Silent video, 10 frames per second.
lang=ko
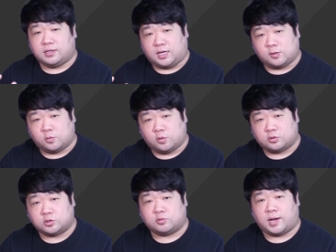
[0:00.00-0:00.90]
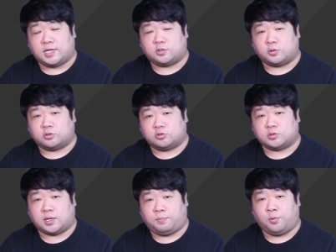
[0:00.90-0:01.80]
기성용 선수와 이청용
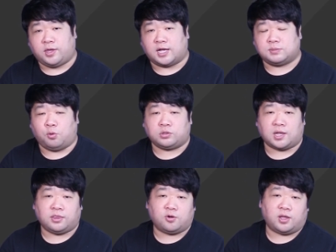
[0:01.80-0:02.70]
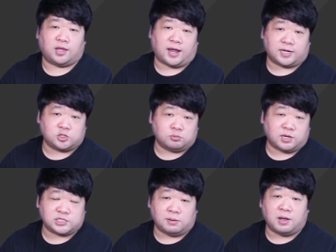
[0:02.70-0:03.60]
선수가 복귀하지 못한 거에 대한
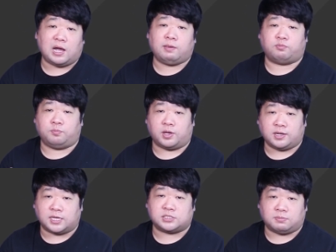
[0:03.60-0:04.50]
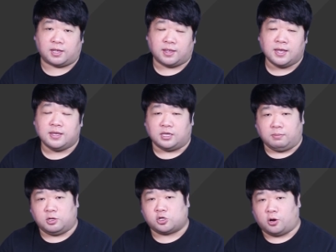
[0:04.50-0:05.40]
아쉬움과 실망감이 분명히 크겠지만
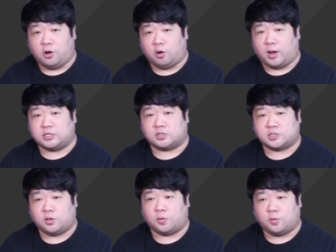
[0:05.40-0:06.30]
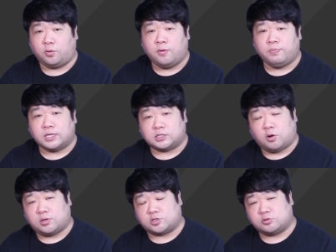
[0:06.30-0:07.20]
이미 전력을 완성시켰고
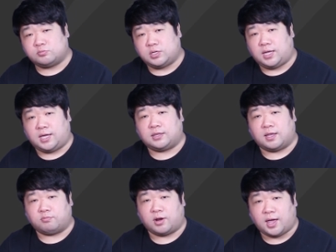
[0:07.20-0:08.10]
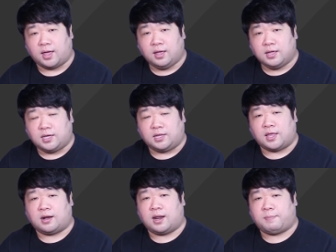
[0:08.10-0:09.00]
스쿼드가 충분히 있기 때문에
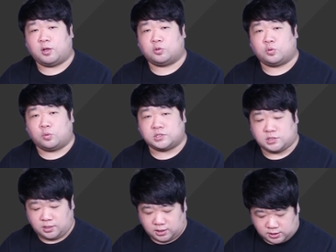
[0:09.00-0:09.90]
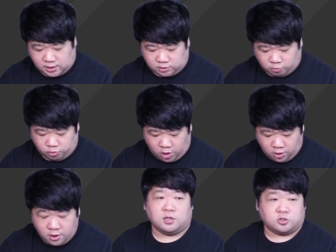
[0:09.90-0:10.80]
기대를 해봐도 좋은 시즌이라는 생각이 들고요.
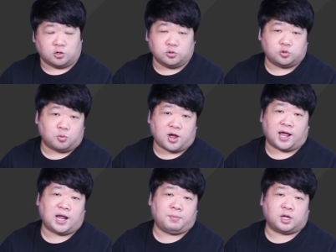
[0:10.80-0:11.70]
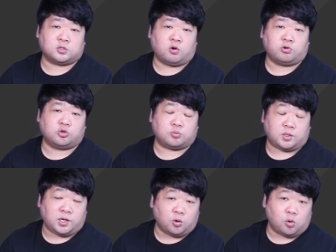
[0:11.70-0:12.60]
저는 좀 가감하게 서울을 좀
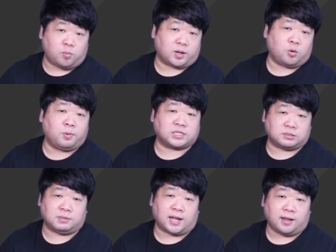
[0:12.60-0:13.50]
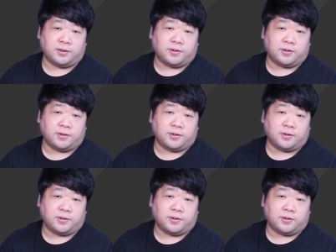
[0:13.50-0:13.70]
2위로 꼽아 꼽겠습니다.